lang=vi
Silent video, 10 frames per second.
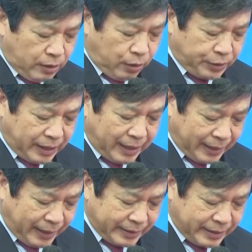Hội trợ
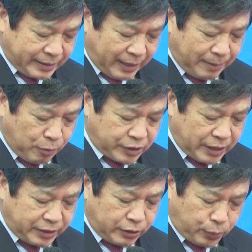lần này sẽ là một
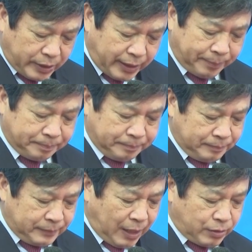sân chơi chuyên nghiệp
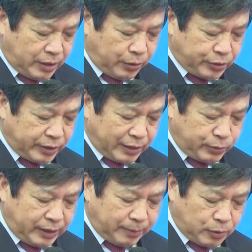tạo cơ hội cho các
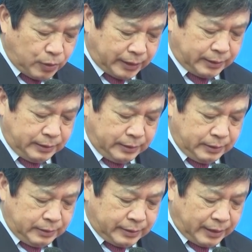doanh nghiệp du lịch,
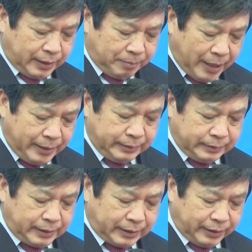các điểm đến,
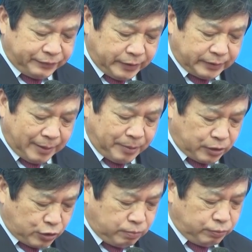các địa phương tại
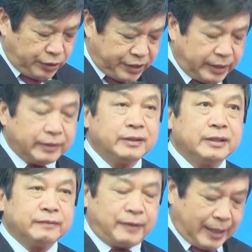miền Trung nói riêng
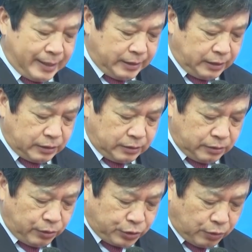và cả nước
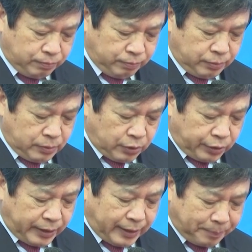nói chung
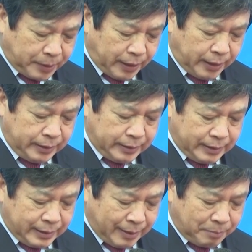có thể gặp gỡ,
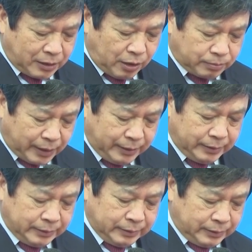nắm bắt thông tin,
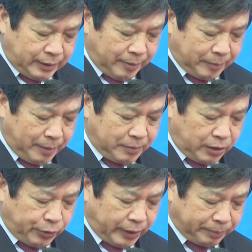tìm kiếm
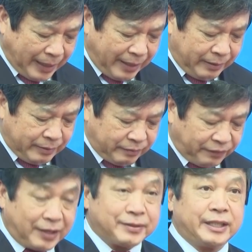cơ hội hợp tác và
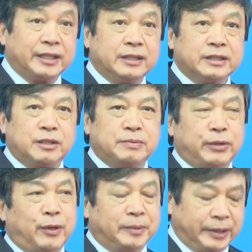phát triển trong
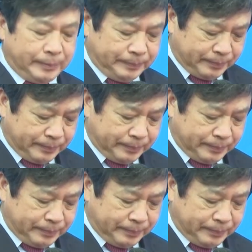giai đoạn mới.